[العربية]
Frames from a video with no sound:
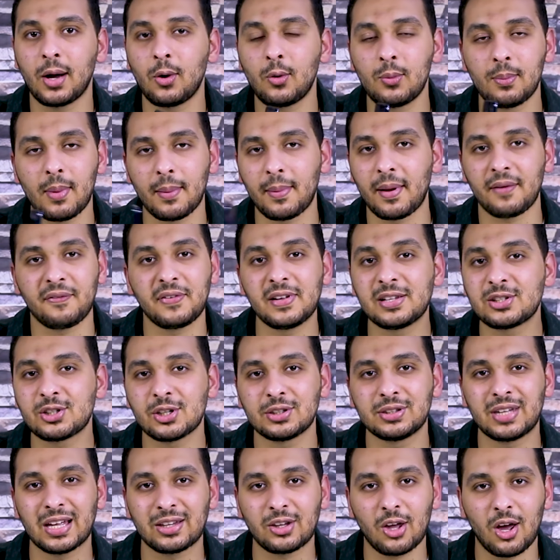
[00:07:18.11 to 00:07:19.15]
ده وما بقفلش
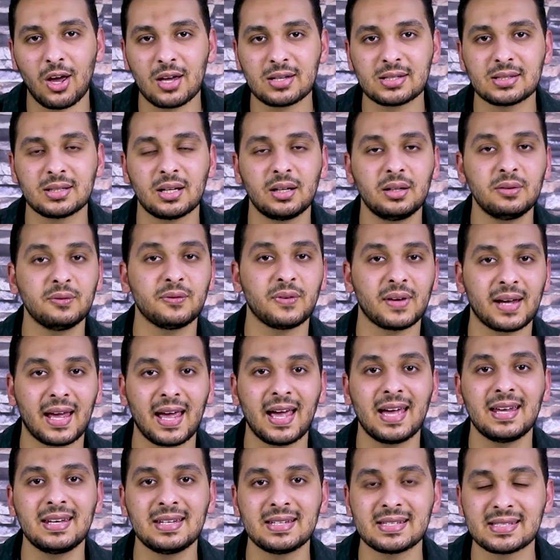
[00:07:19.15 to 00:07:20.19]
الداتا اصلا
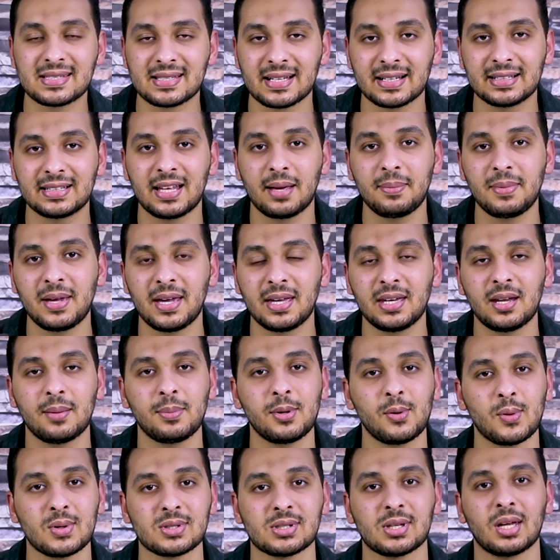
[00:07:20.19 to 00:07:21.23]
فكان استخدامي هنا
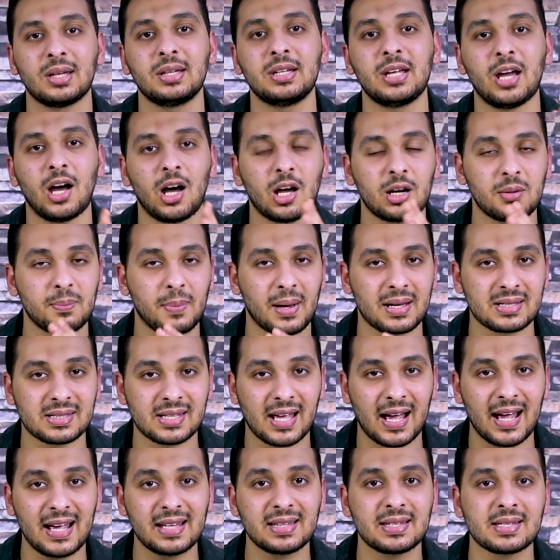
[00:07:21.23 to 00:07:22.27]
بيوصل لي اربع
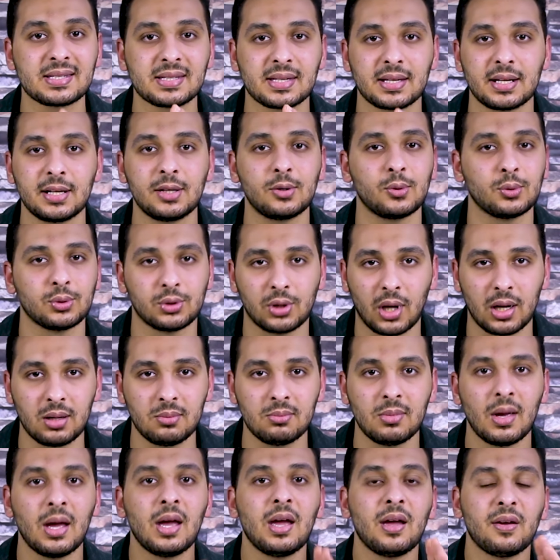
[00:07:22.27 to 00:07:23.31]
ساعات سكرين اون تايم
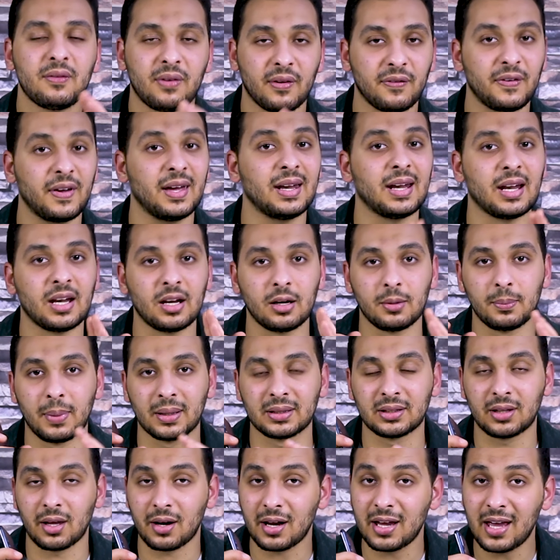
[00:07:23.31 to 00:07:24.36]
ففعلا
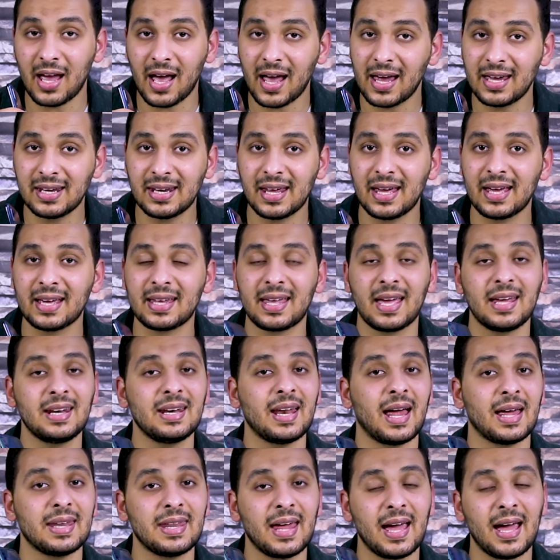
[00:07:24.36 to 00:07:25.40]
البطاريه هنا
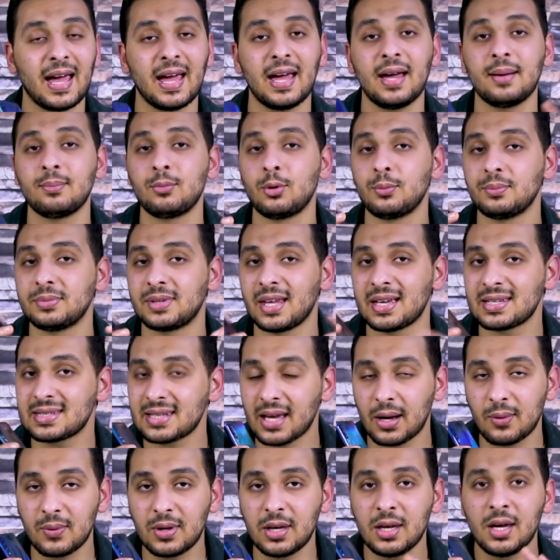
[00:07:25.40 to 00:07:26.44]
كان ادائها ممتاز
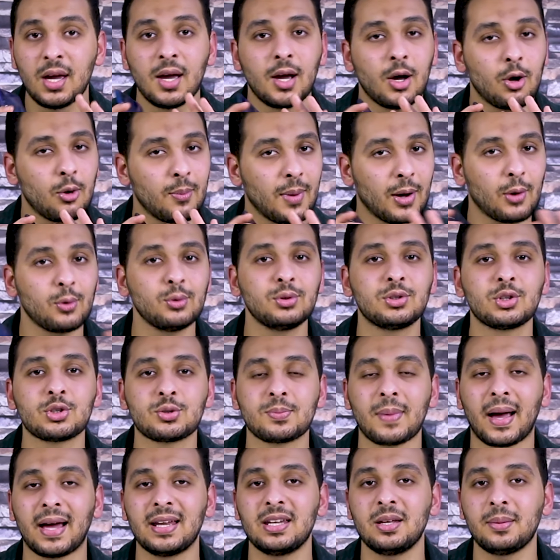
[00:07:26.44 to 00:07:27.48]
قوي وما كنتش
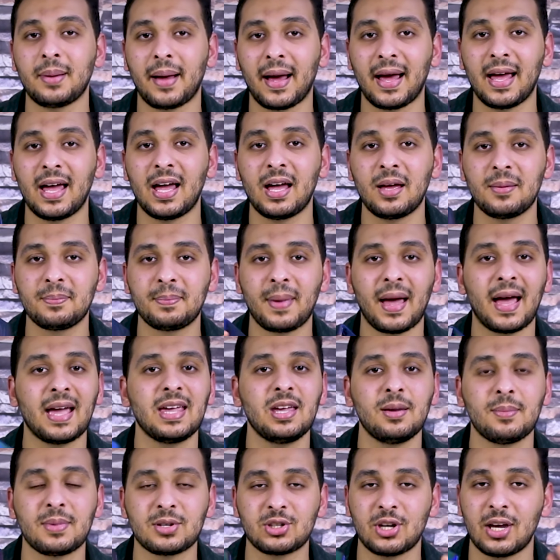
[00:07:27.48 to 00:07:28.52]
معاني معاها
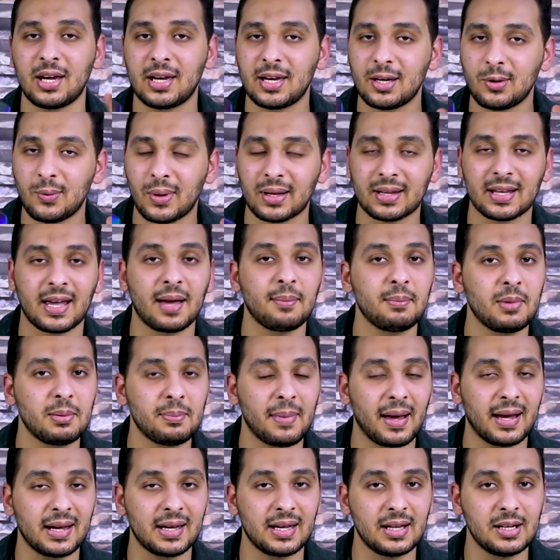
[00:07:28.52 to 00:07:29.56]
باي مشاكل وهتكمل
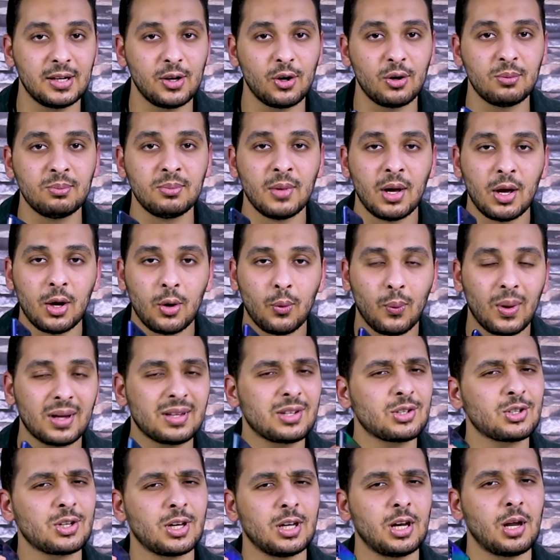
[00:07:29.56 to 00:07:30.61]
معاك اليوم
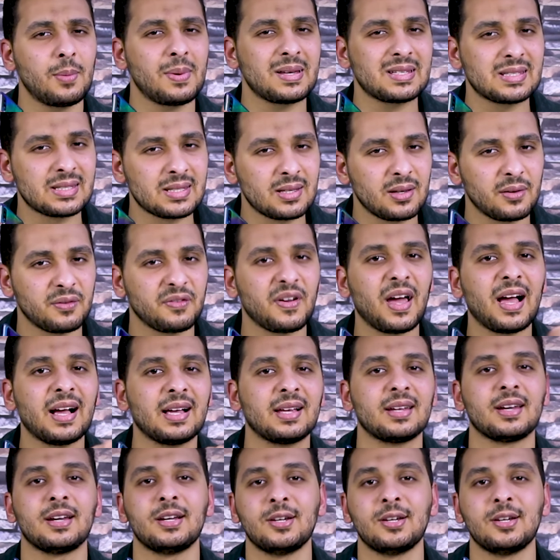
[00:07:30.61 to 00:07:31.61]
وهتشحنها بس في اخر